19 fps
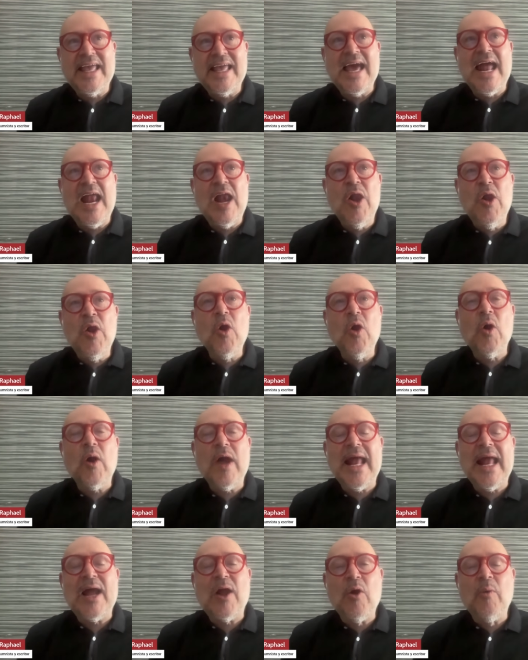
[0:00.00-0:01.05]
Ella
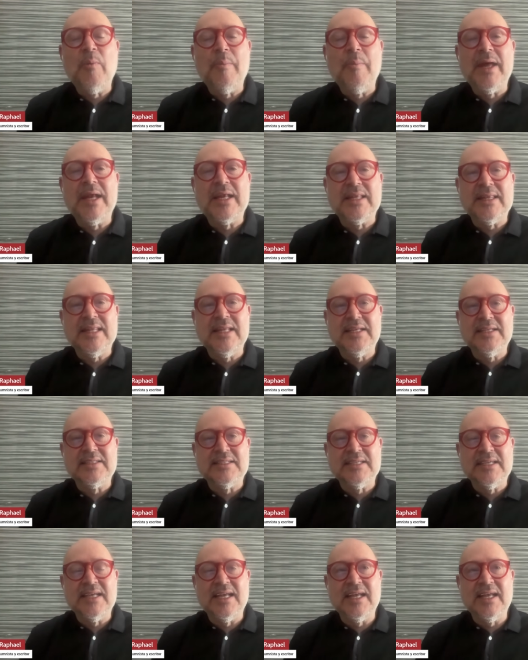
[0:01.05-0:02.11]
logra
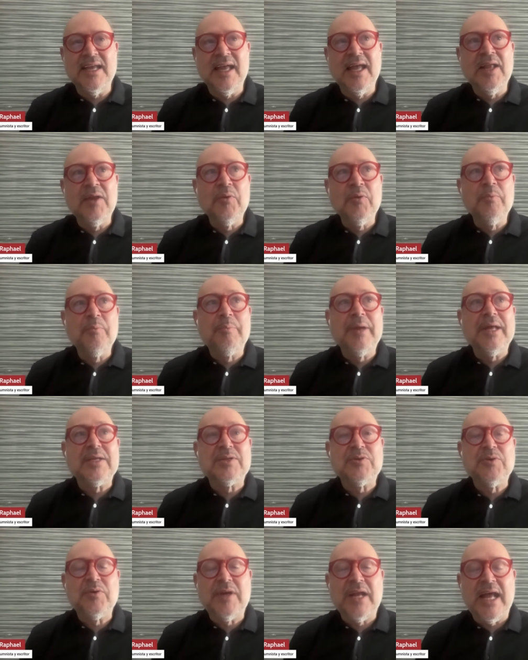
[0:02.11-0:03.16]
convertirse en un
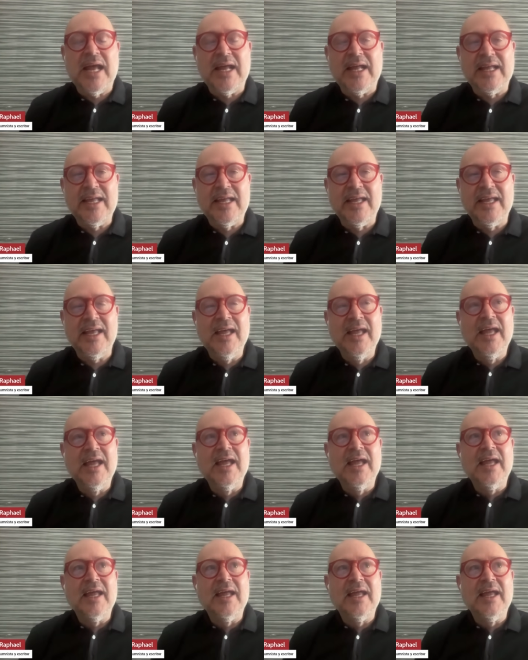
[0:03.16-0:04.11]
personaje,